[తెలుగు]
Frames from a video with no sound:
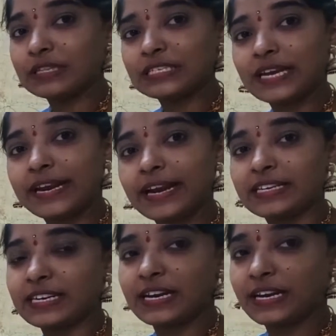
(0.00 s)
మంచి
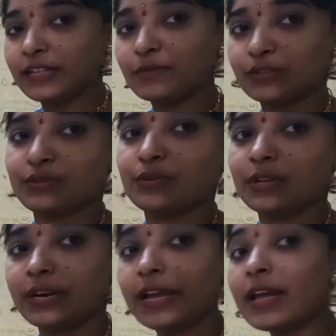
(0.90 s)
అట్రాక్షన్ అనేది
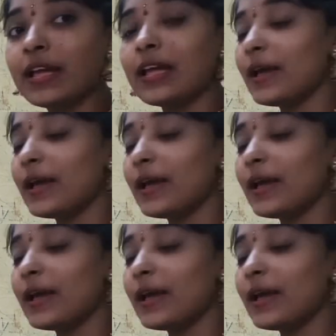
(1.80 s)
వస్తుందండి